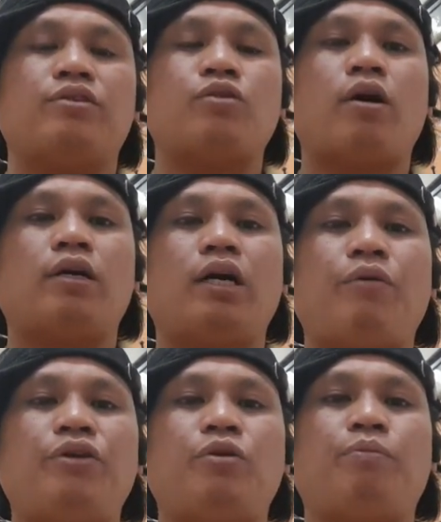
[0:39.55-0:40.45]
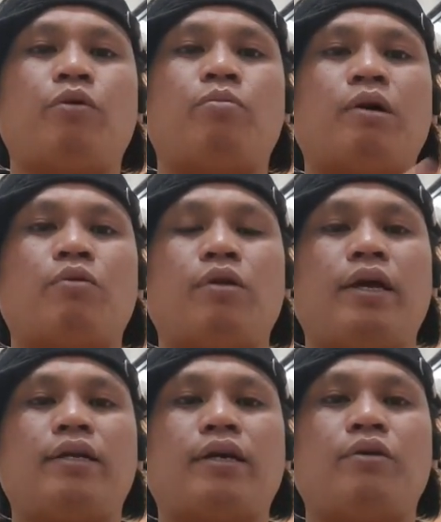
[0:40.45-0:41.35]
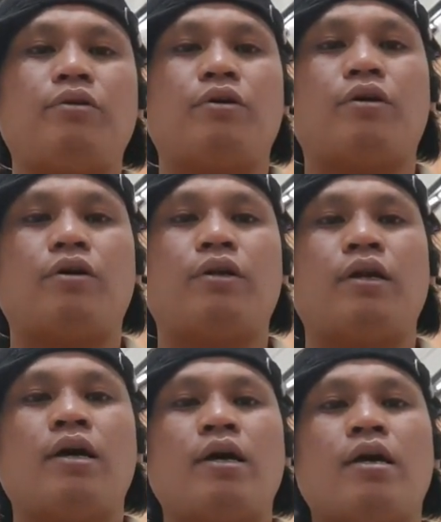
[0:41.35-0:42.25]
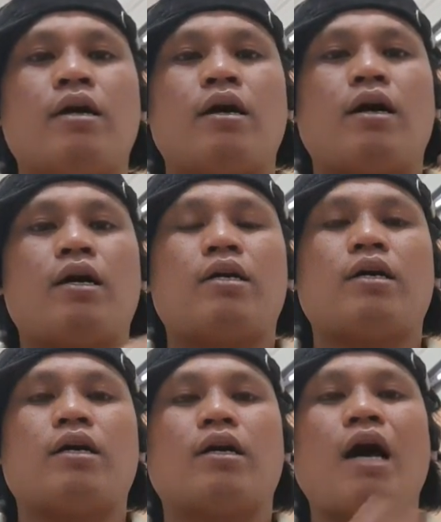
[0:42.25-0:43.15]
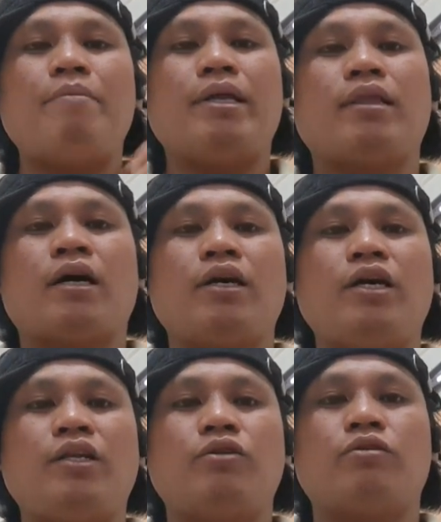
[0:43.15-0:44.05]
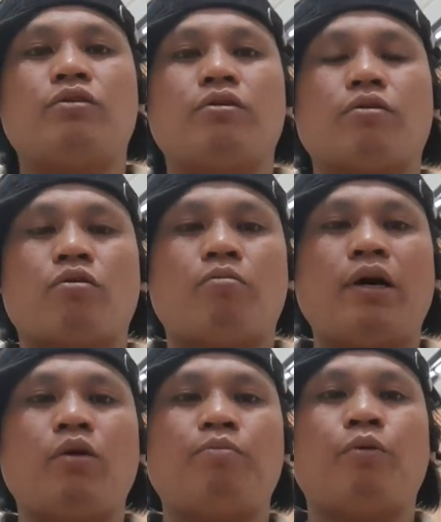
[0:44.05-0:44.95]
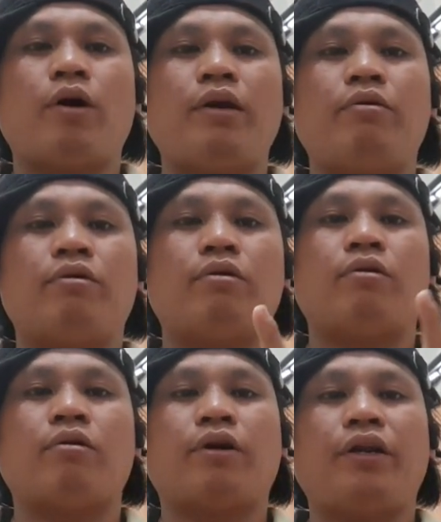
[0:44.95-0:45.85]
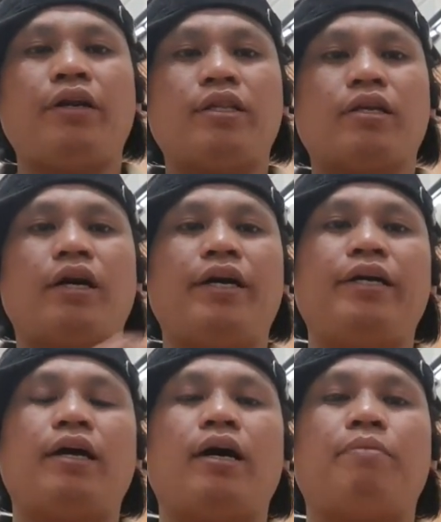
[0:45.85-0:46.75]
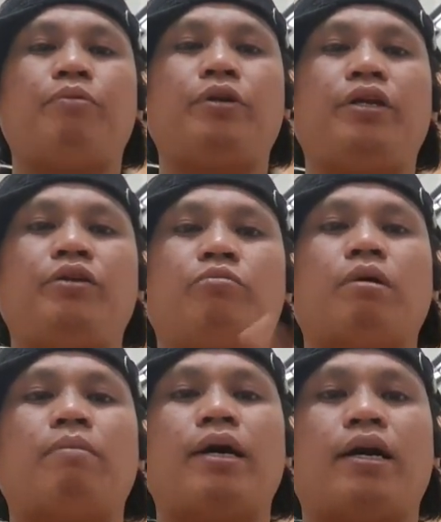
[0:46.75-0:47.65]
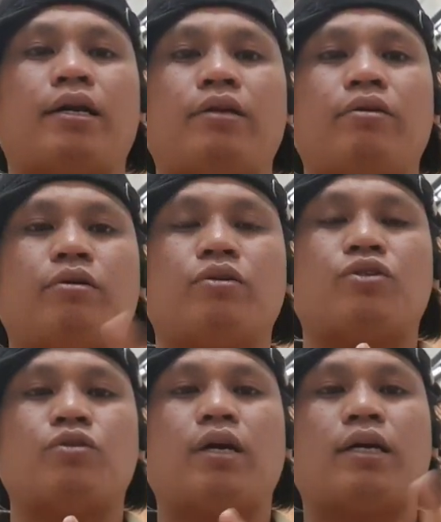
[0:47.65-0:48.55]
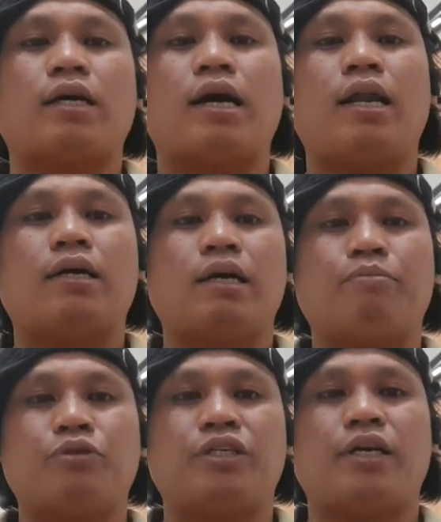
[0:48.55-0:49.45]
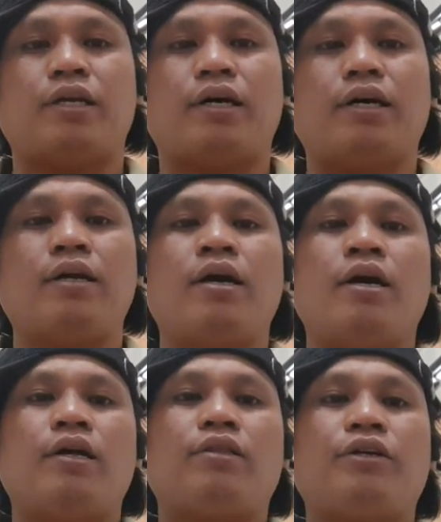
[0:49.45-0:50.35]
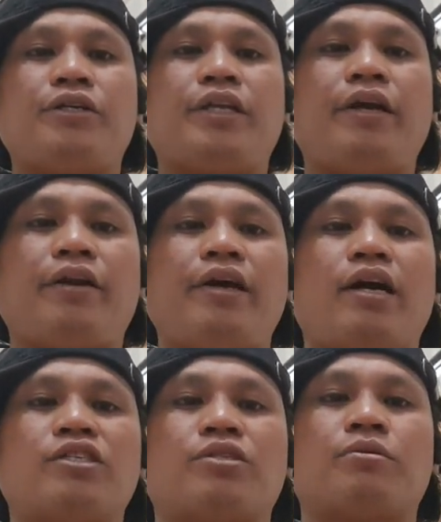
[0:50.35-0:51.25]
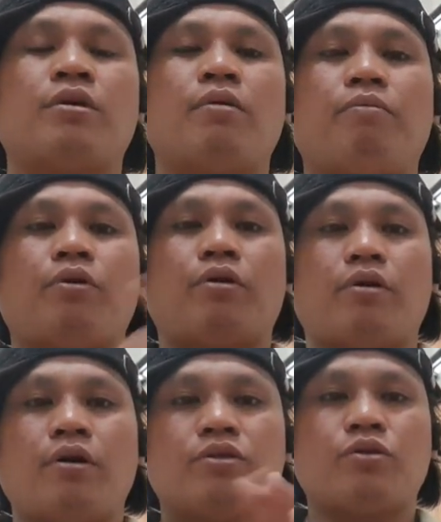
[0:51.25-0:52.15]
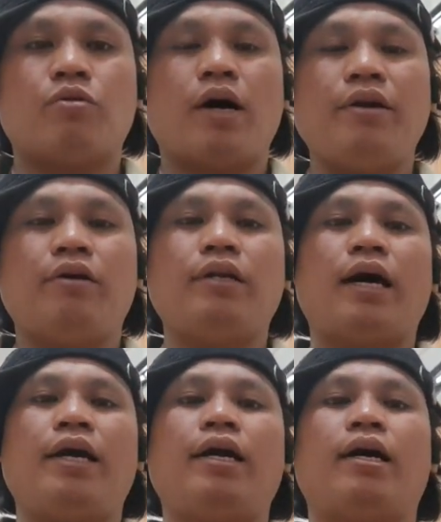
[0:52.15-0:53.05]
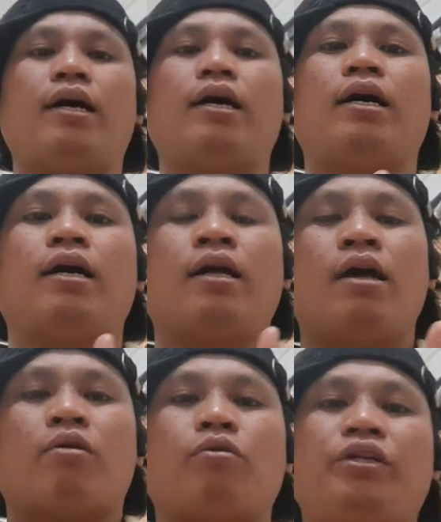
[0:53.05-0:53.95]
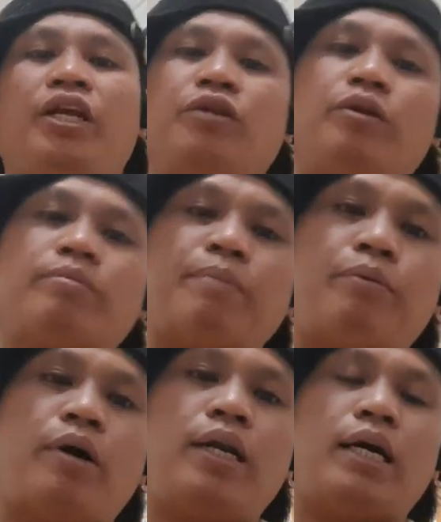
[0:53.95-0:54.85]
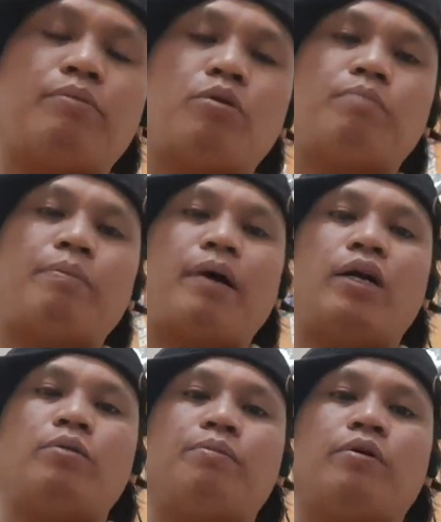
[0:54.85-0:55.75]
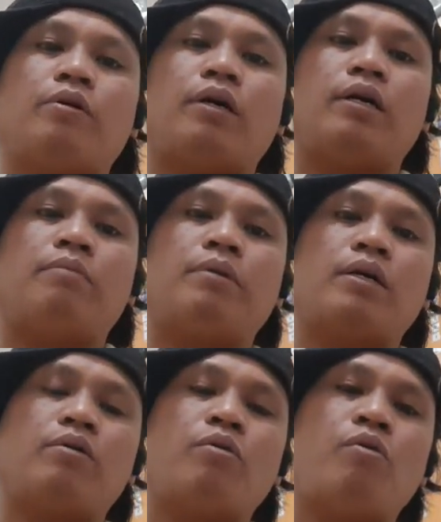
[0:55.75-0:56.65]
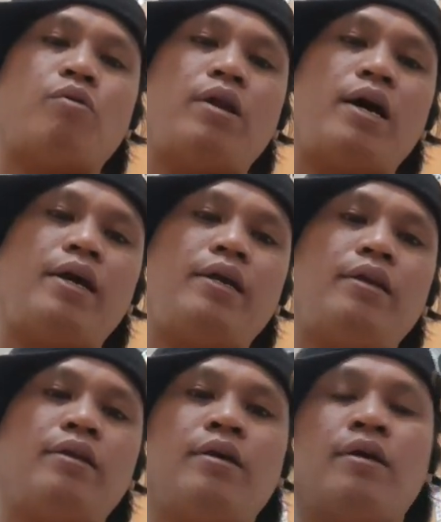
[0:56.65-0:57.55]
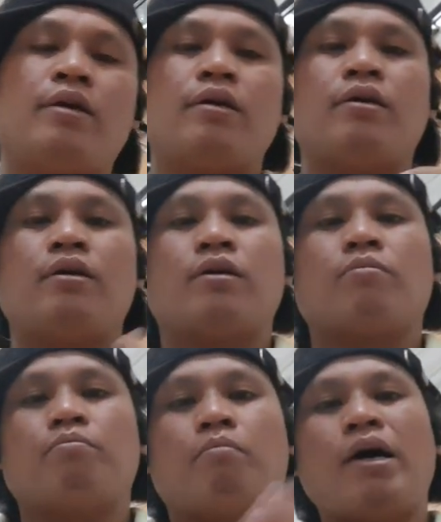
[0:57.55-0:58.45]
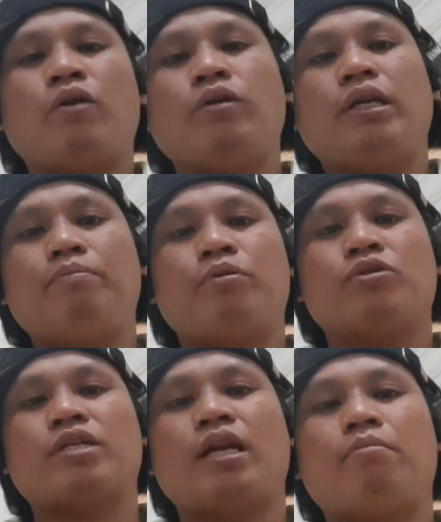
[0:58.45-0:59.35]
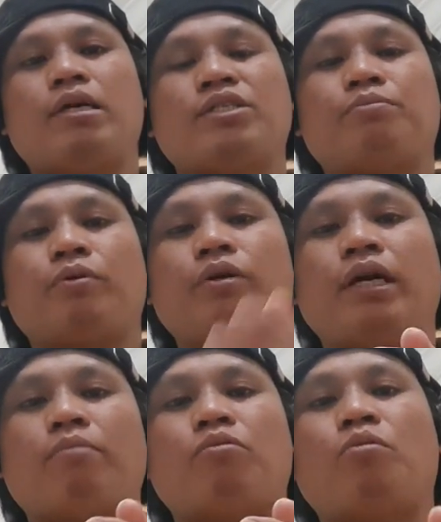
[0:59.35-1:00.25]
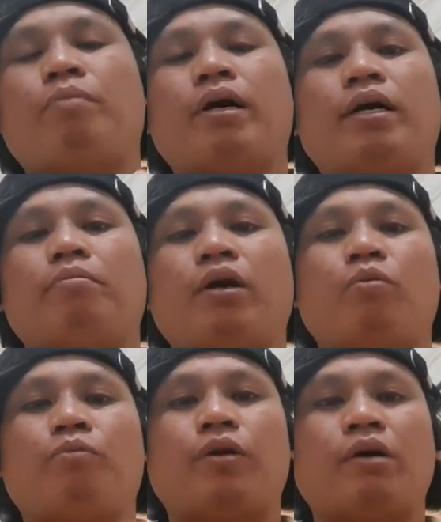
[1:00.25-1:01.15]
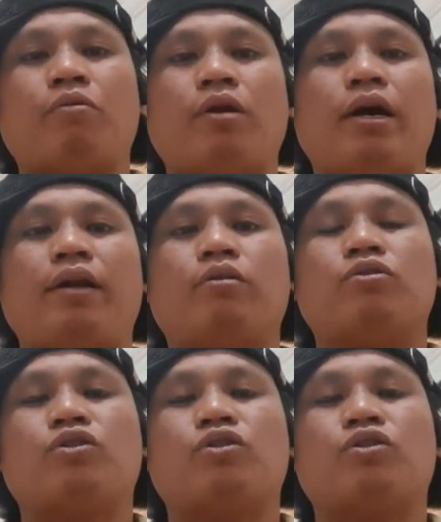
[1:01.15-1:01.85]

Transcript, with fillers: So, ang gagawin nyo po, mag-online kayo doon uh, gamit ng inyong, kung mayroon po kayong credit card ay pwede nyong babayaran doon. So, nagkakahalaga po siya ng 30 reals po. So, ngayon ay uh, kung hindi nyo naman po alam kung paano po uh, mag-online mayroon din po sa labas po ng MOPA, mayroon po nag-online doon.